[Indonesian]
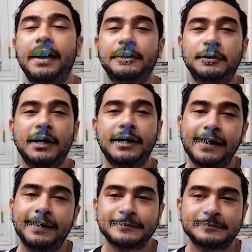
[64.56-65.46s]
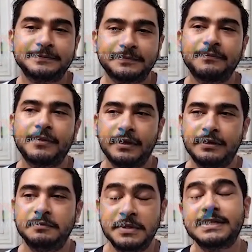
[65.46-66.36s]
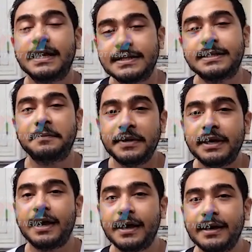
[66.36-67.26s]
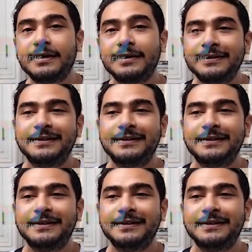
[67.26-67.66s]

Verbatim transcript: Itu agak bisa sih tapi ya